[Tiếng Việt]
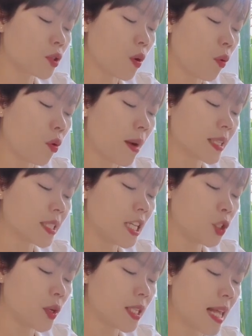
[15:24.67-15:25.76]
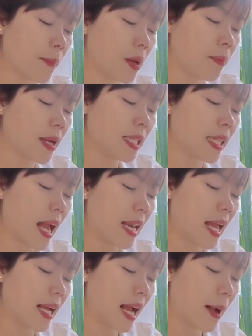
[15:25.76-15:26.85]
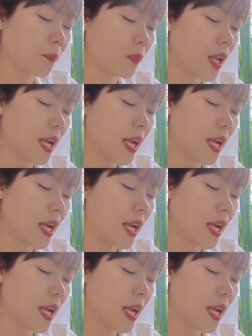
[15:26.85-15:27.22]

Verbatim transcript: số của bác sĩ chuyên gia mười mấy tệ để khám,